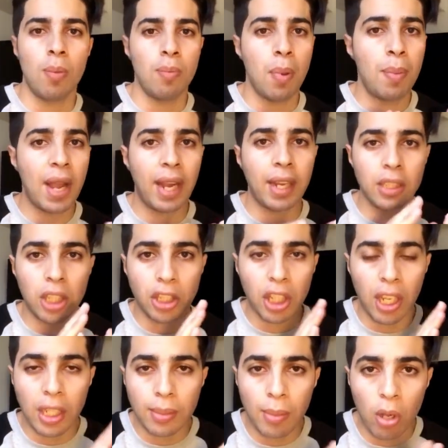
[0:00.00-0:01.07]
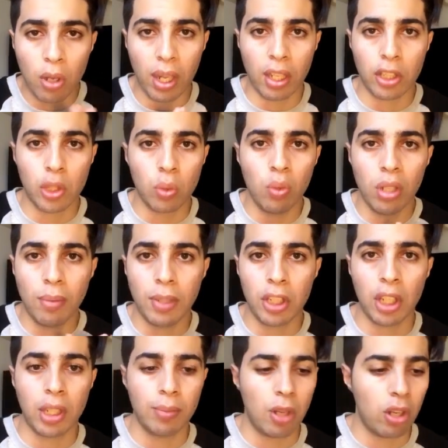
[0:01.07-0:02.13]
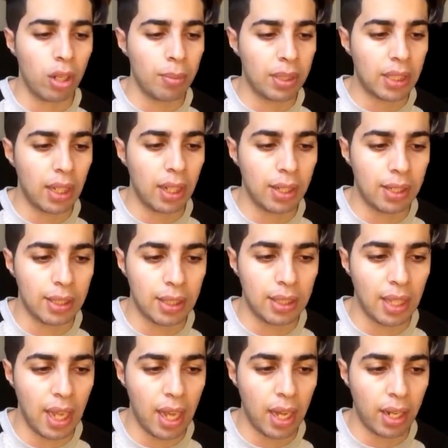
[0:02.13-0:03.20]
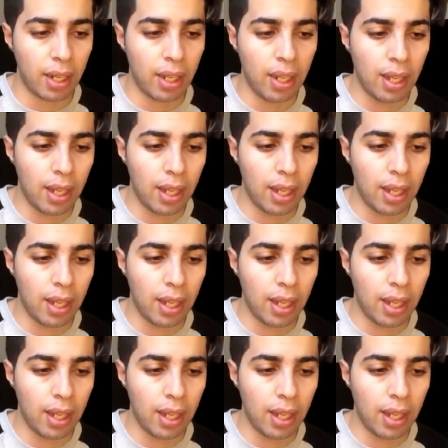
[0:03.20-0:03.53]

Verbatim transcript: ما باغي انت شي خدمه اخرى تسول على شي خدمه اخرى مثلا جزار